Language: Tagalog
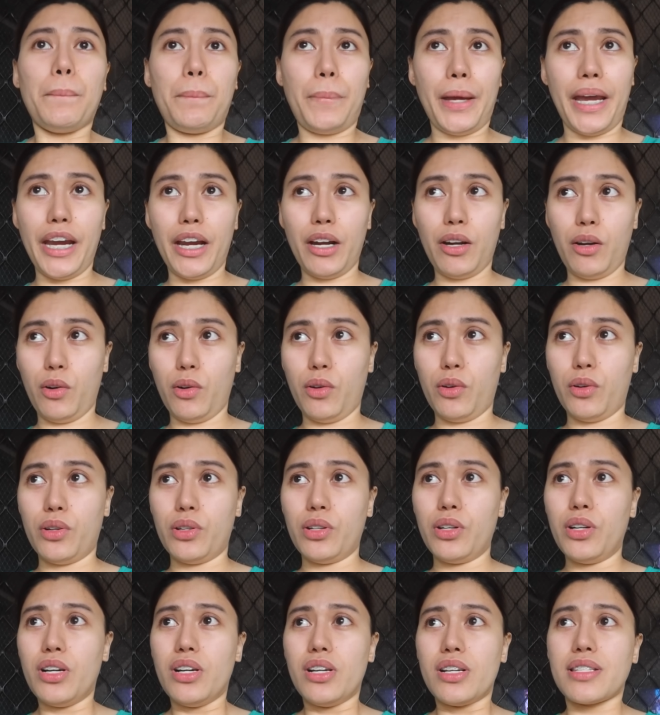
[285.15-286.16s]

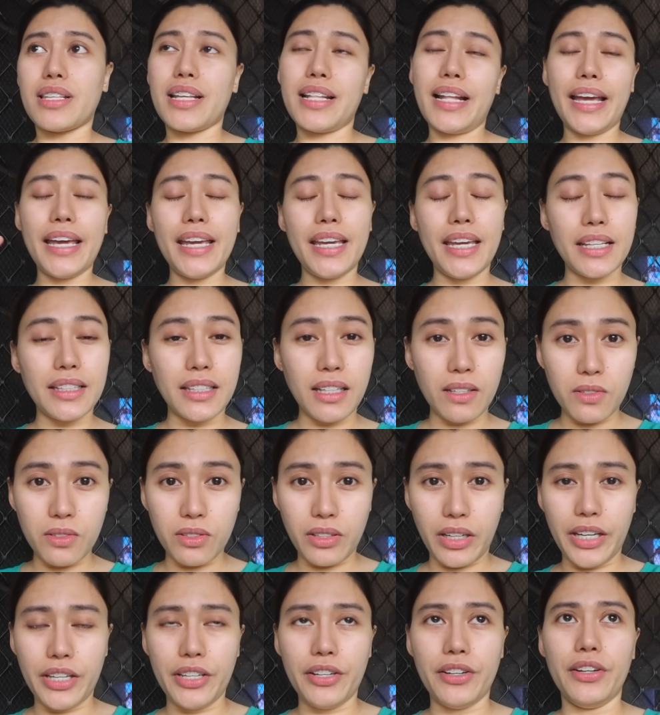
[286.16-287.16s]
Pero, sa nakikita ko
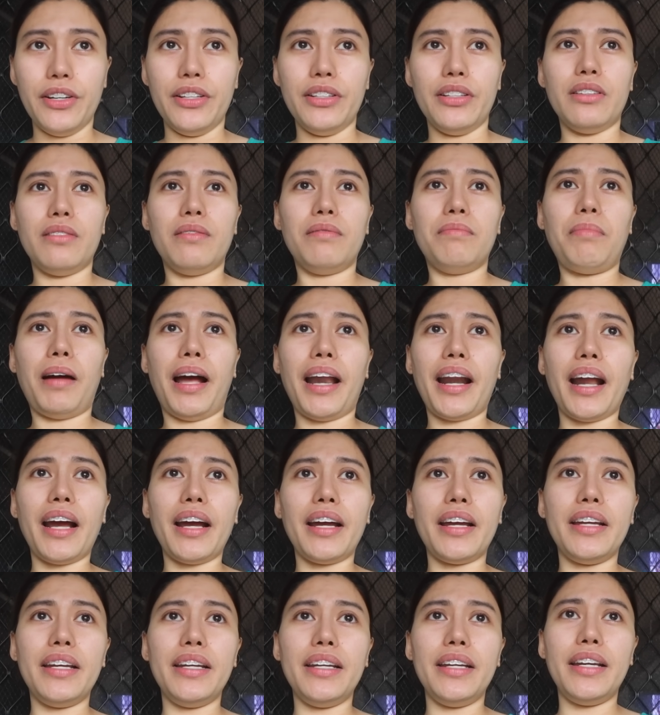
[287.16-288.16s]
ngayon,
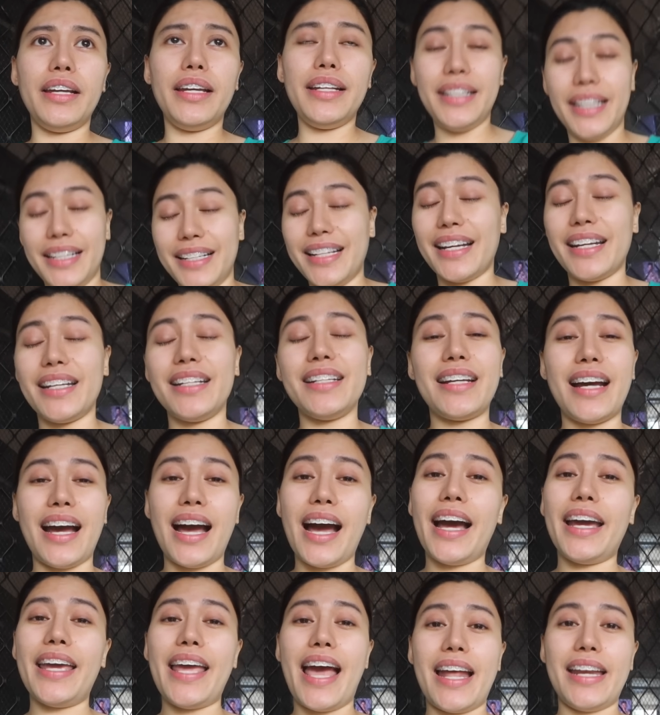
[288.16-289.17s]
parang hindi na rin
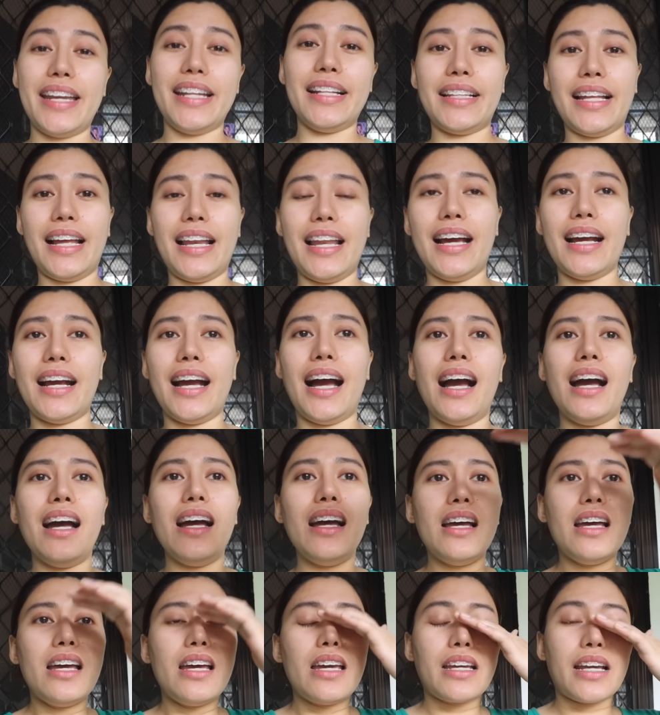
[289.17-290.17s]
kakayanin talaga
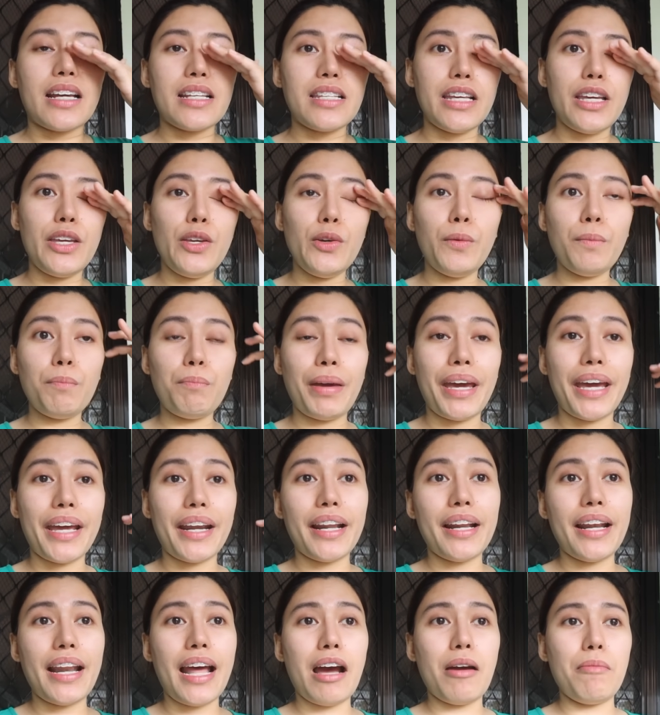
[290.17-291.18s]
kasi yung
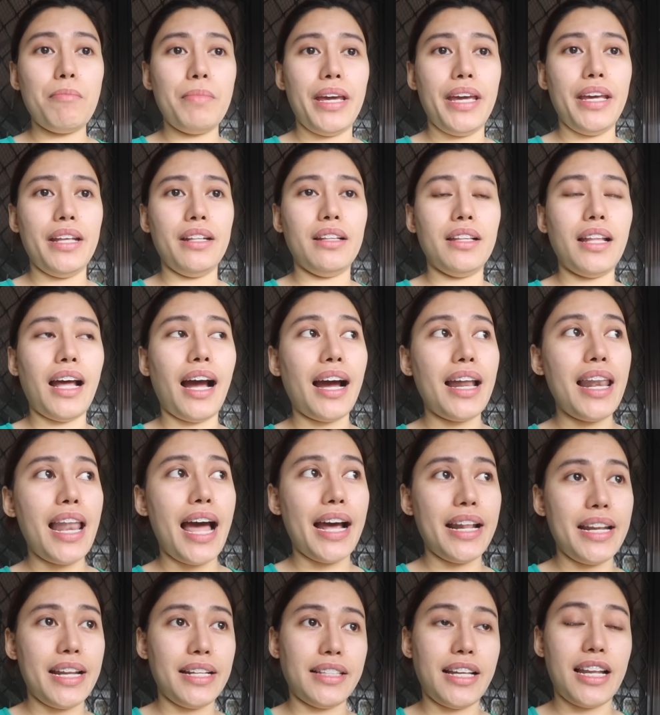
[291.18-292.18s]
pera namin,
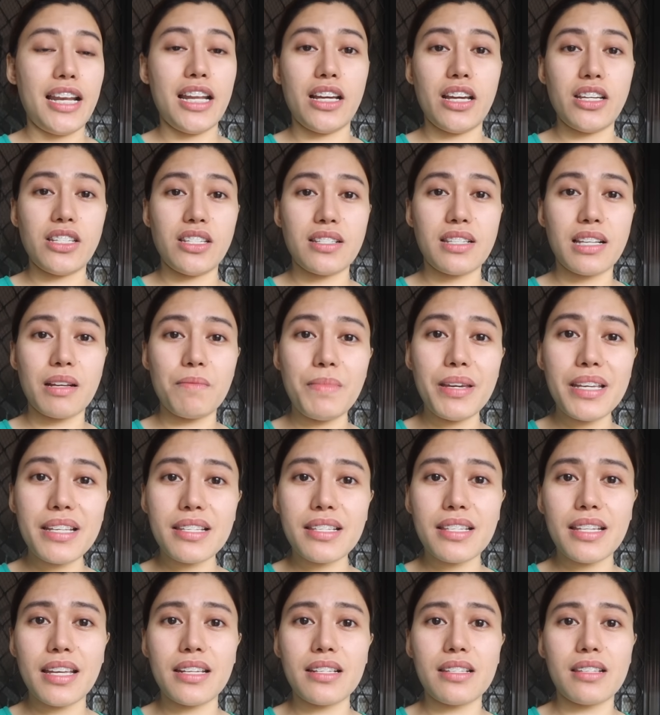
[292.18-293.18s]
nakalaan na talaga siya sa
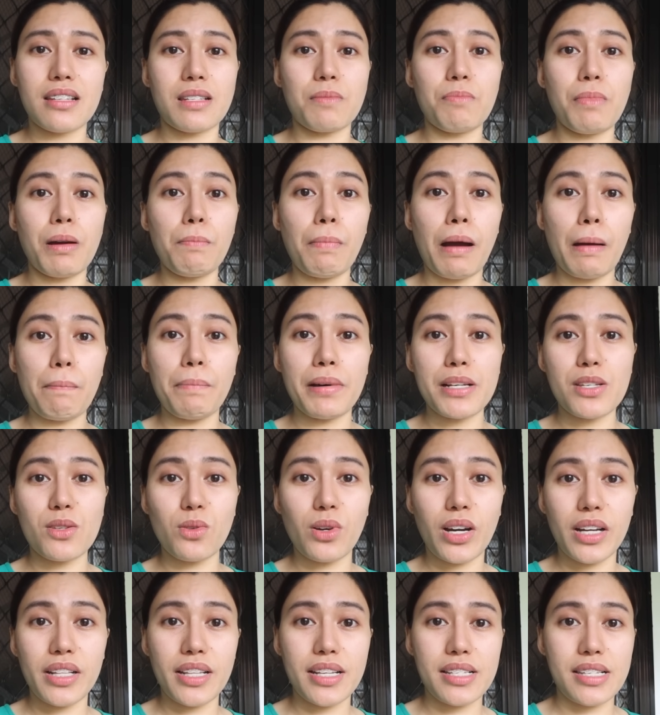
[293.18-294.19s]
business, tapos
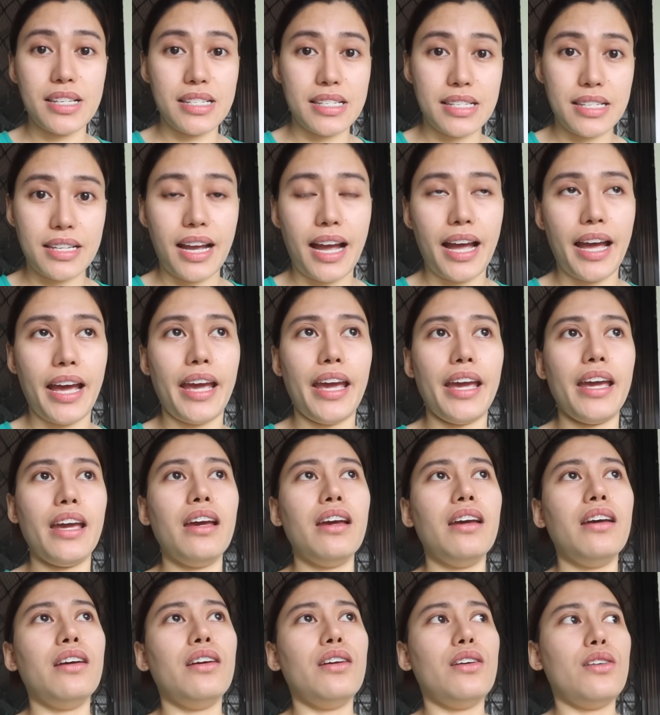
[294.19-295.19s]
magpapasokan na si Sky.
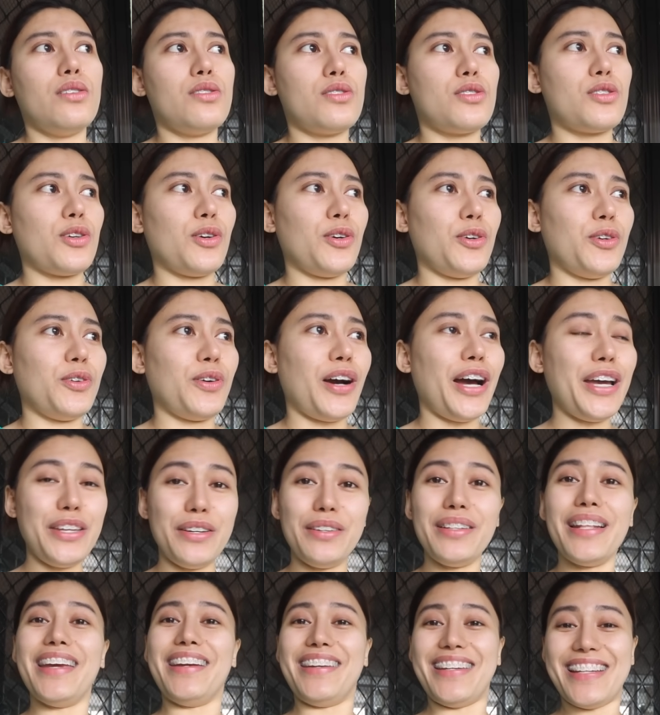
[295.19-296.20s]
So,
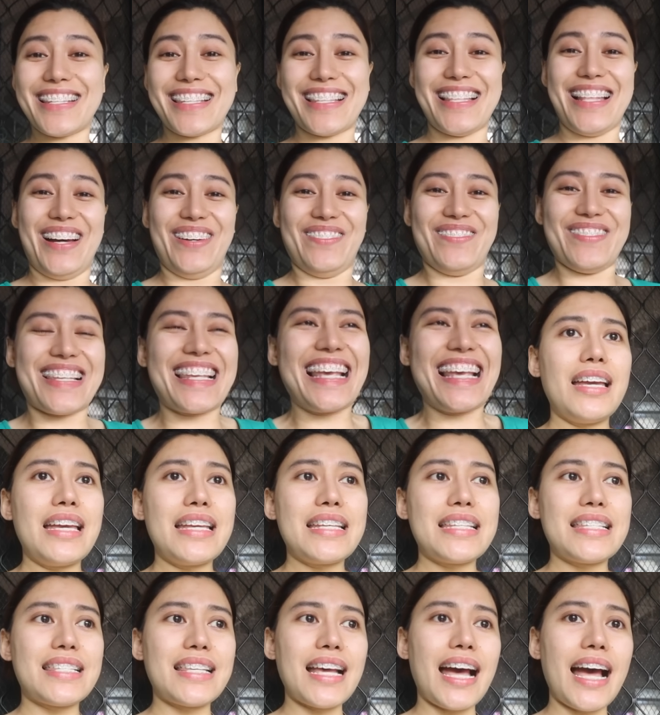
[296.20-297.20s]
ayun, Aries lang.
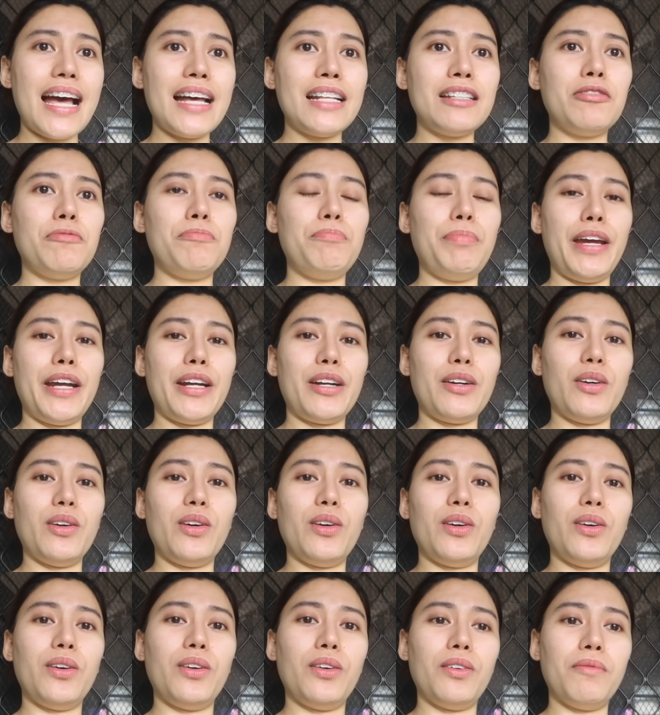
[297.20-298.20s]
Sad, pero
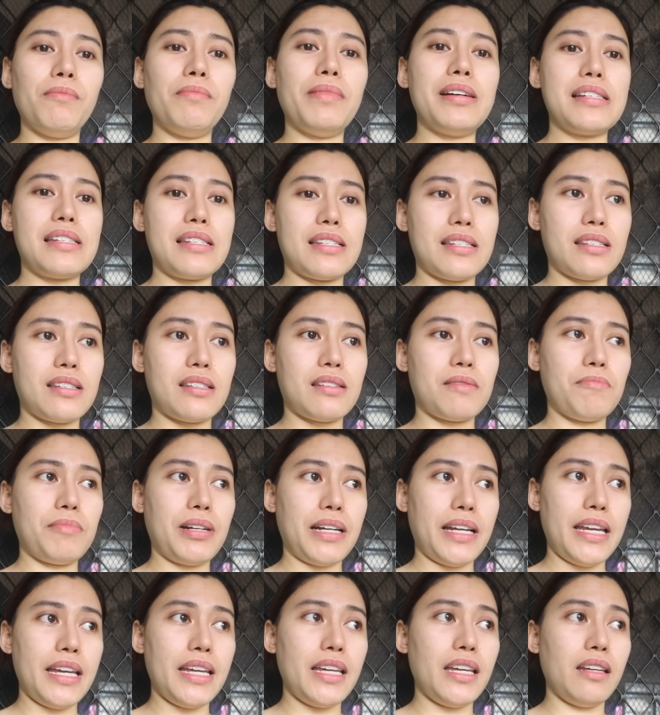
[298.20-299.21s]
mas
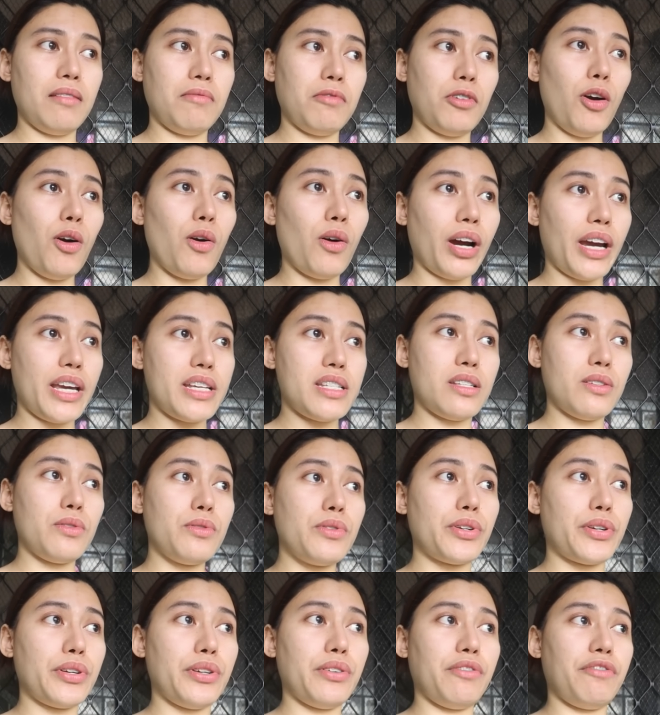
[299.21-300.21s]
magiging okay
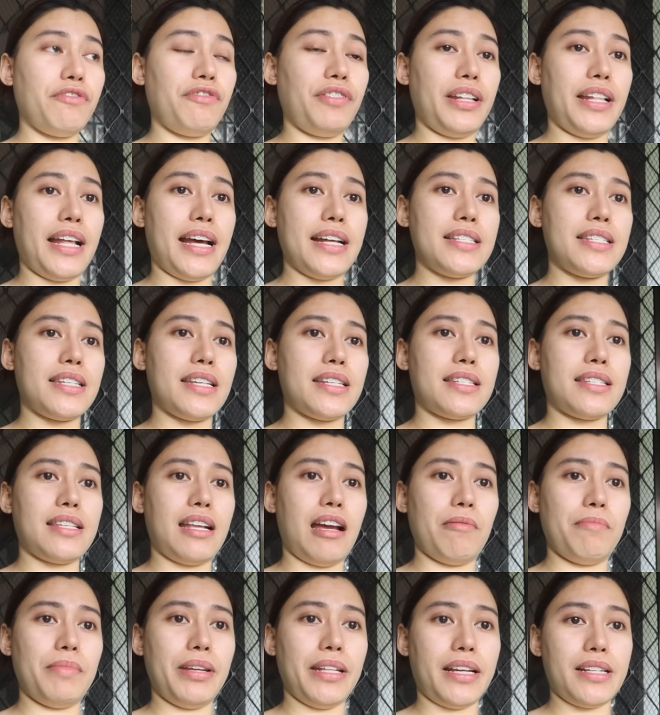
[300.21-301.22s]
siguro yung finances
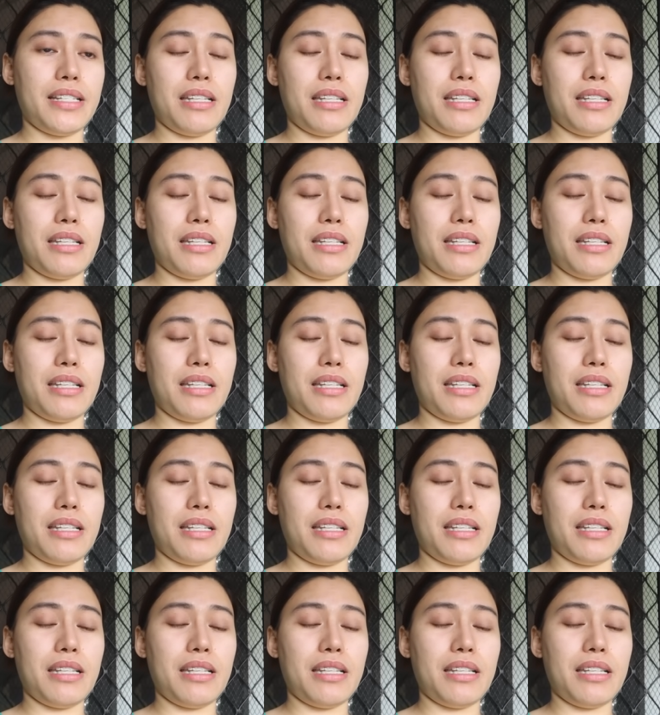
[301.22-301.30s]
namin